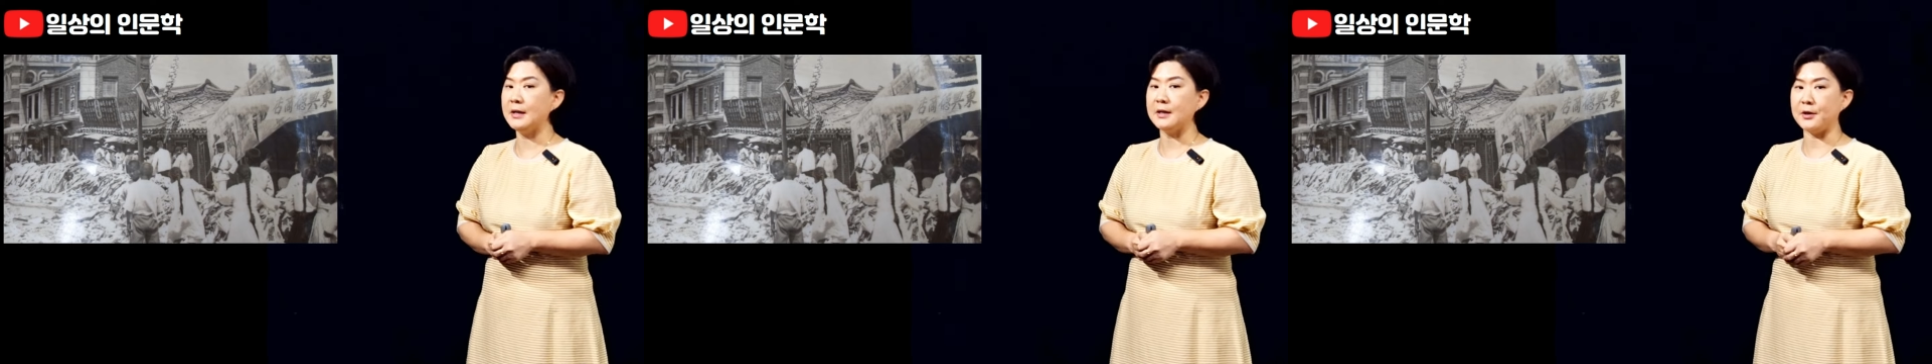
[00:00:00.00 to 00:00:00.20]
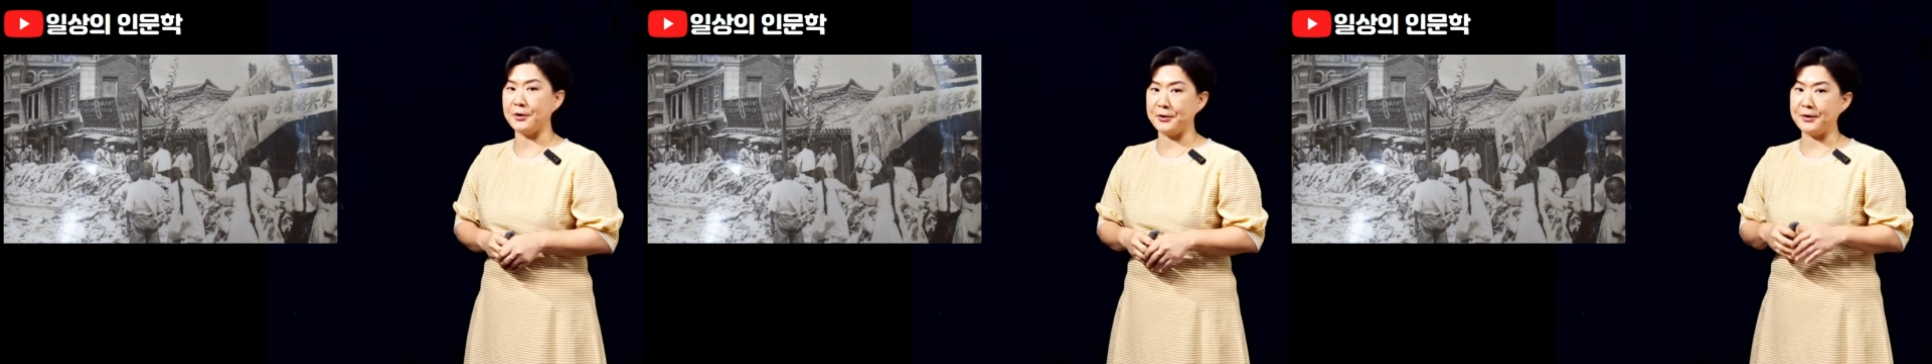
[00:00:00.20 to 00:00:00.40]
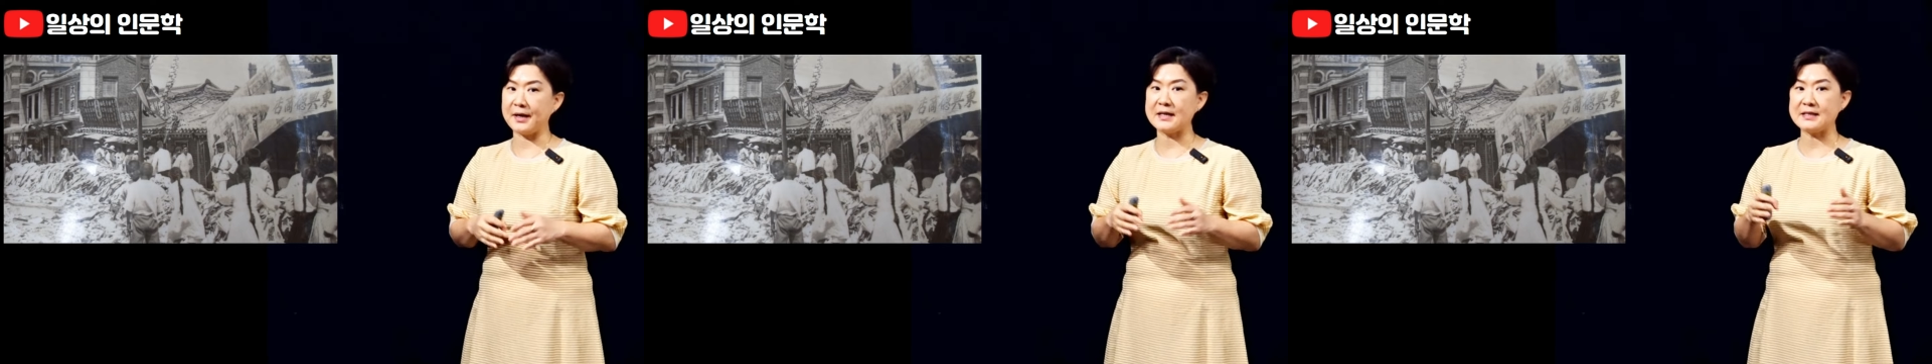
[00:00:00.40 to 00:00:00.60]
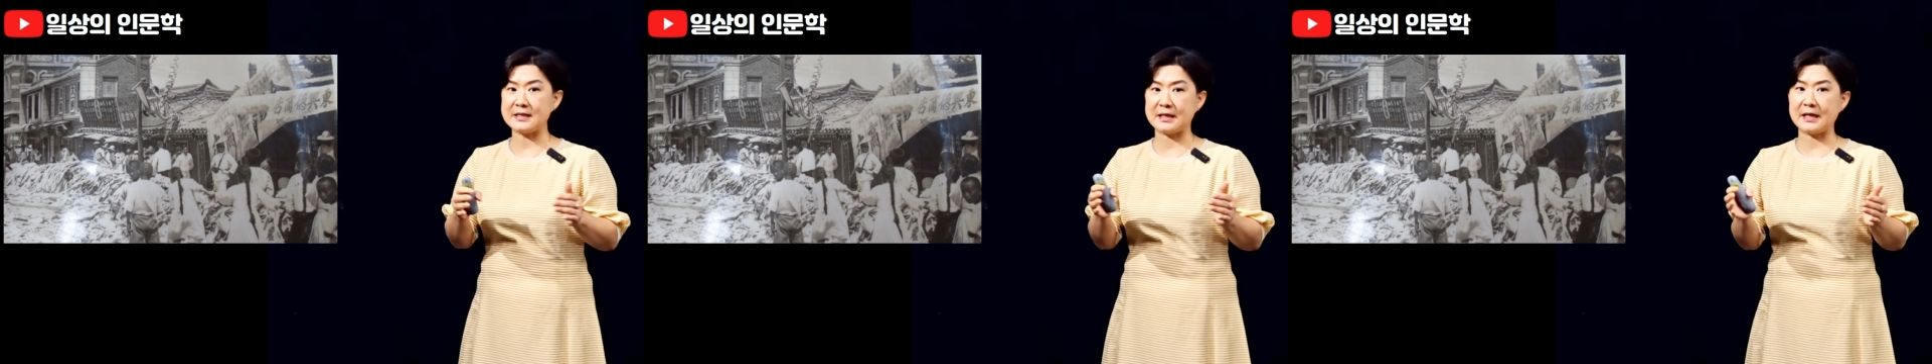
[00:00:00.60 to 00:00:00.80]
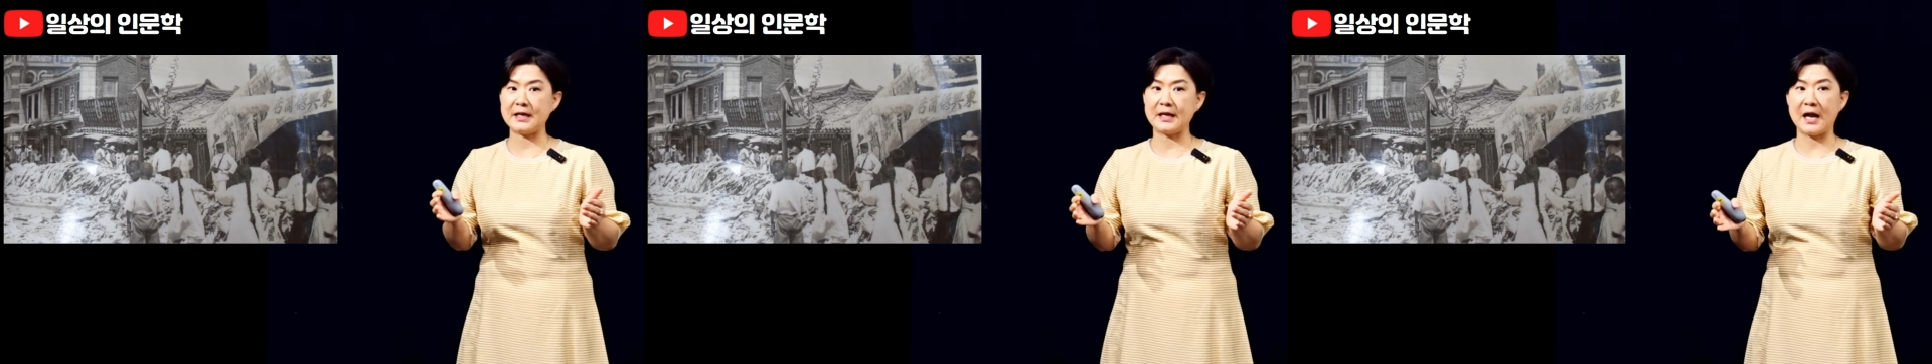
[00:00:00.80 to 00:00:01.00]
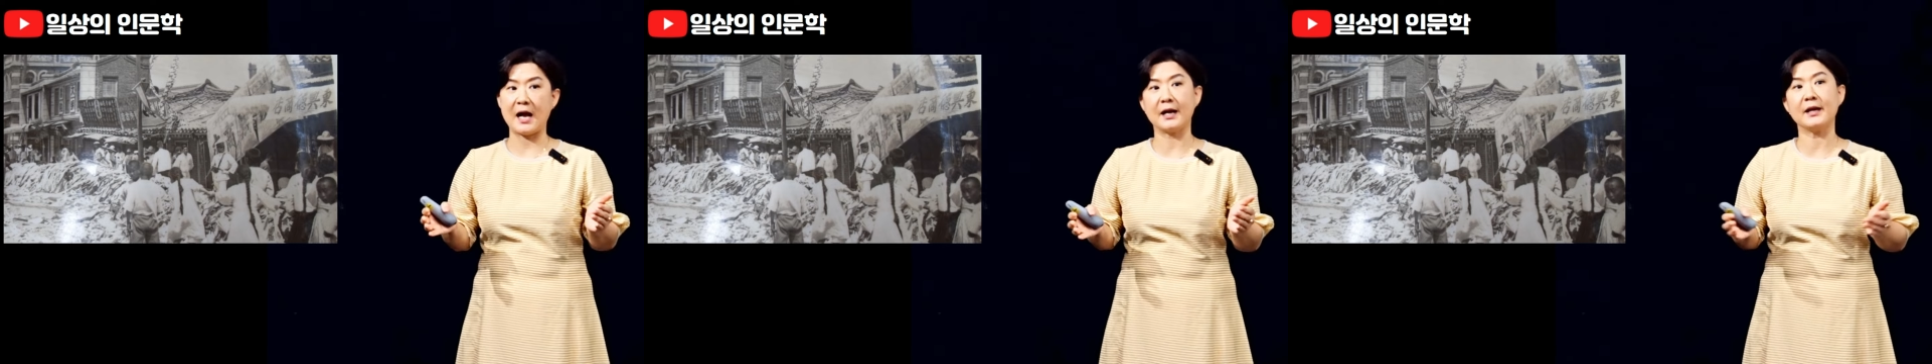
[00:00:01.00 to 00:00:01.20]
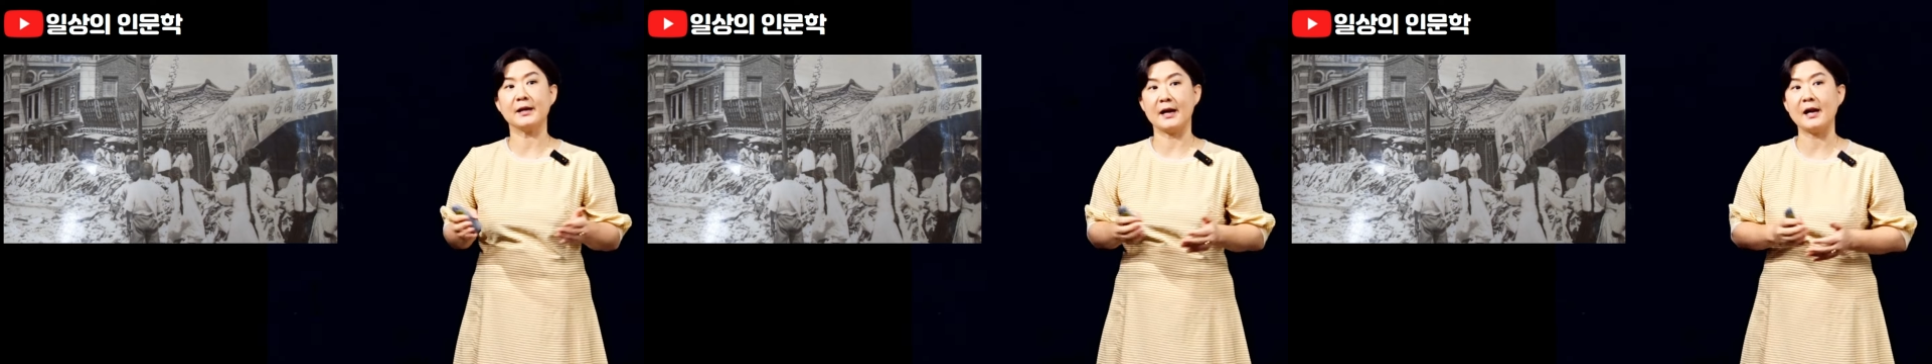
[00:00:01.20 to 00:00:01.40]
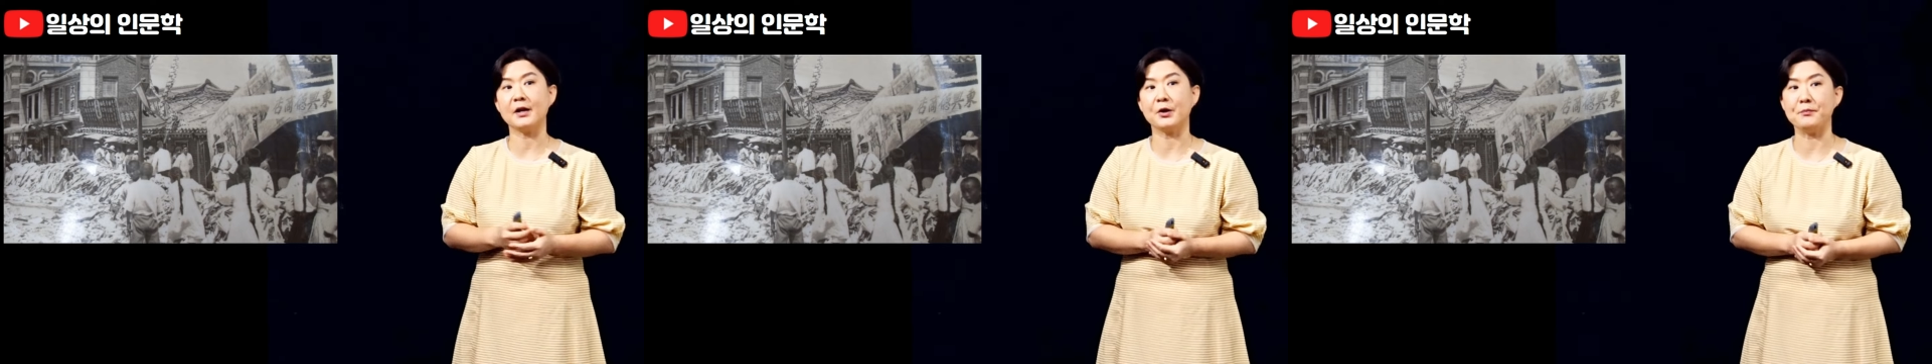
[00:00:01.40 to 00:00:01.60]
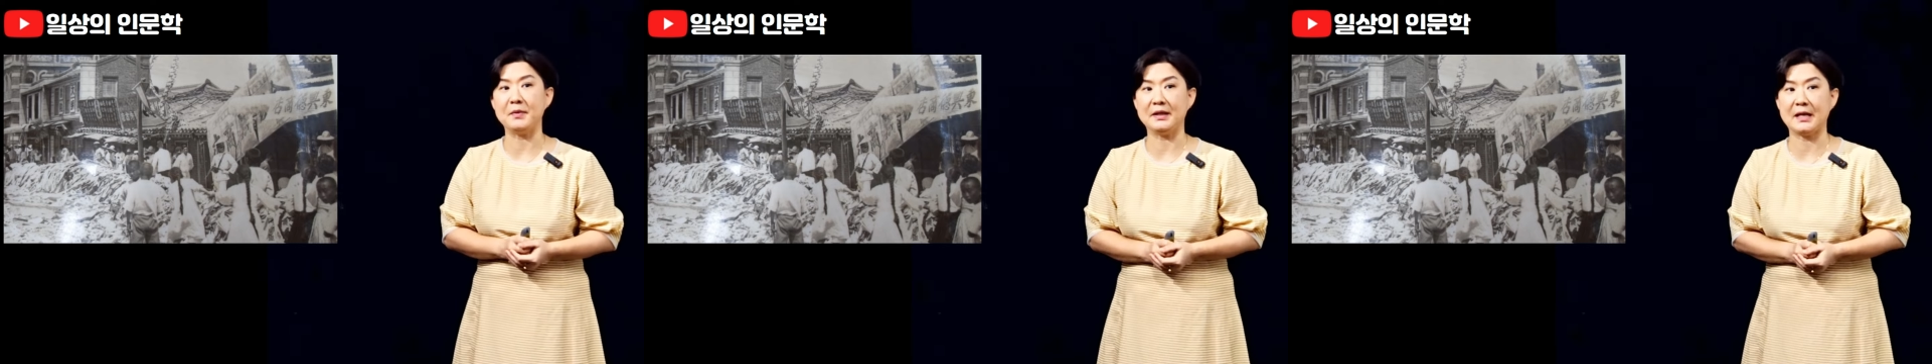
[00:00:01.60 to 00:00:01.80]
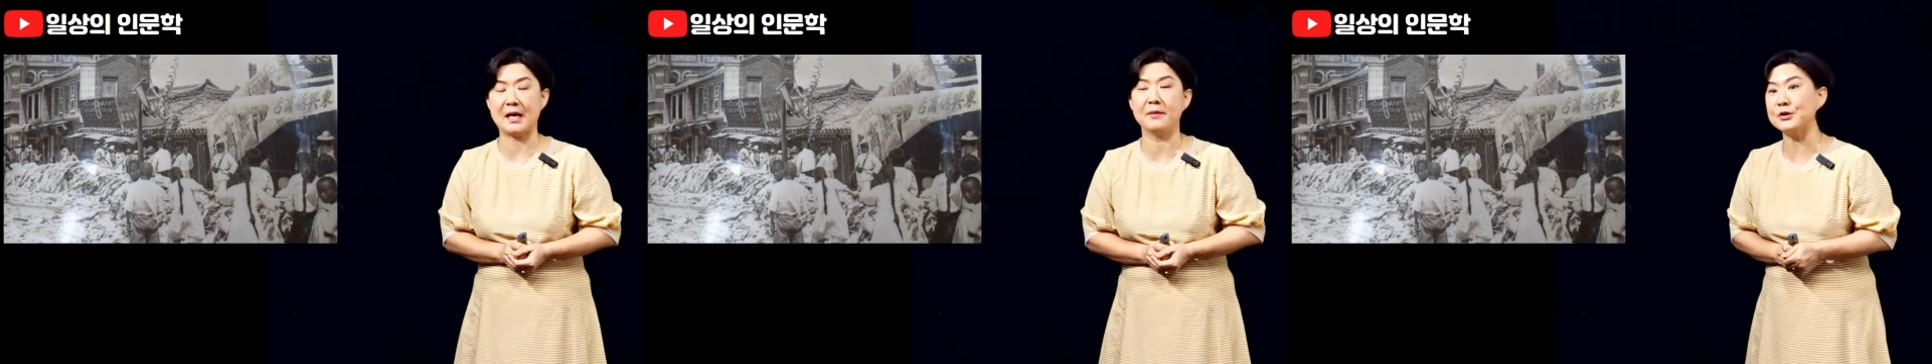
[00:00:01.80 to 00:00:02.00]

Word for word: 여러 가지 가게를 할 겁니다.